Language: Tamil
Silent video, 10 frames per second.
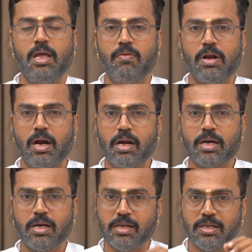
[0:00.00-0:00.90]

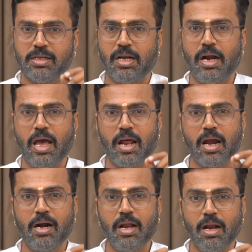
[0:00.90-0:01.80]
இவர்களுக்கு சில
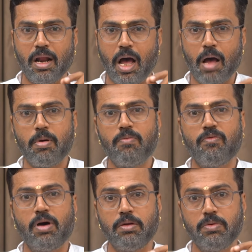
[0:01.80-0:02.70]
நேரங்களில் லாபம்
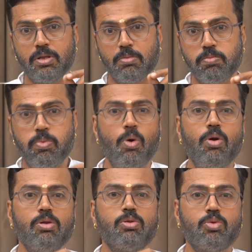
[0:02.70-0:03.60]
வருவது
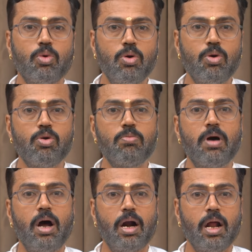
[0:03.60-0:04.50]
போல் தோன்றும்
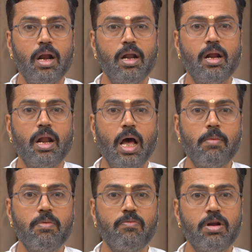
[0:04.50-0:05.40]
ஆனால்
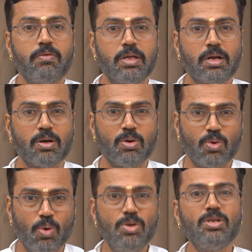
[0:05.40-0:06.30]
லாபம் வருவதற்கு
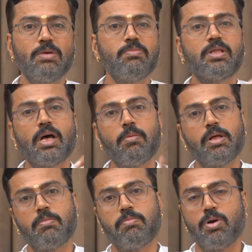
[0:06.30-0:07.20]
கொஞ்சம்
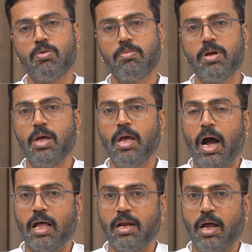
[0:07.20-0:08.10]
தாமதப்படும்
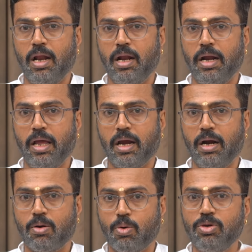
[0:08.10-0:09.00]
அதனால்
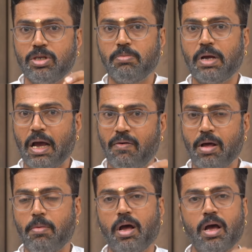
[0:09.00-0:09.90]
நீங்கள் கொஞ்சம்
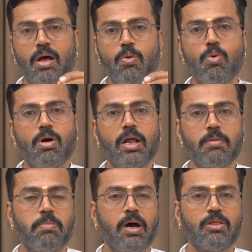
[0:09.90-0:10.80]
கவனமாக உங்களை
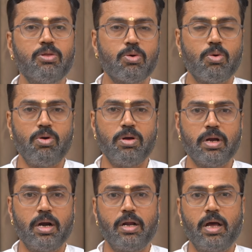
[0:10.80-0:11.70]
பார்த்து
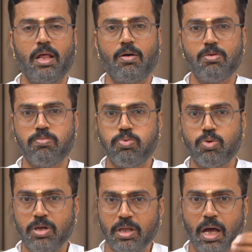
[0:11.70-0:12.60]
கொள்ளுங்கள் அதாவது
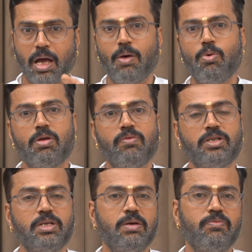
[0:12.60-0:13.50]
புதிதாக ஒரு
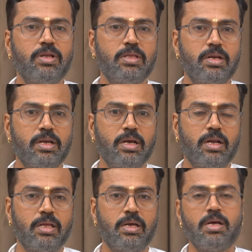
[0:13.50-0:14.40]
விஷயம்
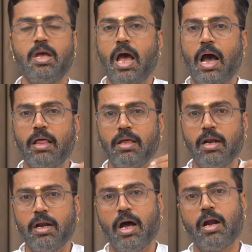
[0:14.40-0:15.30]
வந்திருக்கிறது
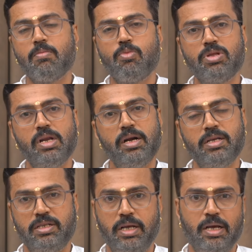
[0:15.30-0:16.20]
அதில் நான்
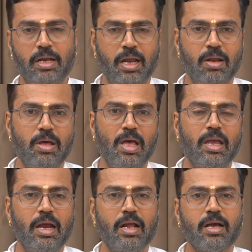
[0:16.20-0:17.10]
முதலீடு செய்கிறேன்
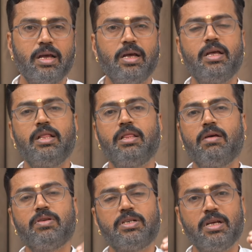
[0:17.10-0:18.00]
எனக்கு இந்த
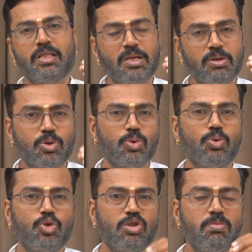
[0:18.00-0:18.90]
விஷயத்தின்
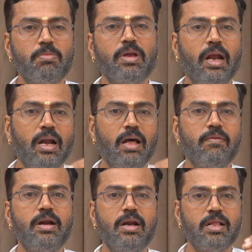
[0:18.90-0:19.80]
சூட்சுமம்
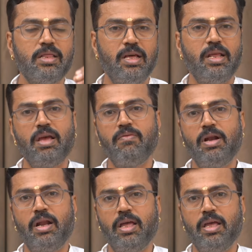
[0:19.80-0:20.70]
என்னவென்று
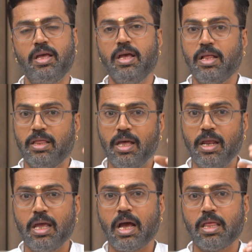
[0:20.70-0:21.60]
தெரியவில்லை
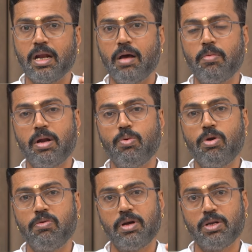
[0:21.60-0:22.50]
தெரியாத நபர்
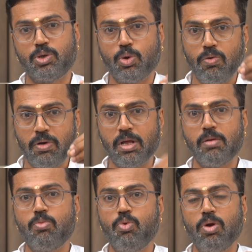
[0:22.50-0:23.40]
ஒருவர் சொல்வதன்
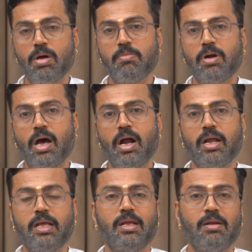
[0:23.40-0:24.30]
மூலம் நான்
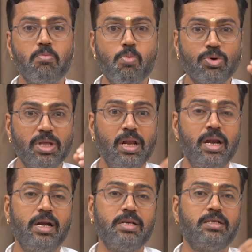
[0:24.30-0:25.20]
இதில்
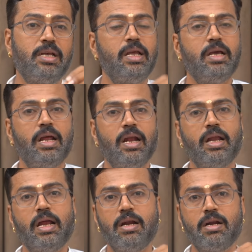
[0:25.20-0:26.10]
முதலீடு செய்கிறேன்
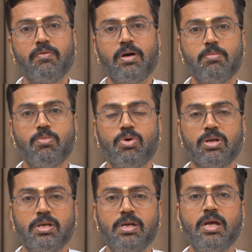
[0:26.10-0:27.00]
என்று
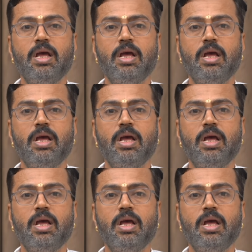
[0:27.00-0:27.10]
வரும்பொழுது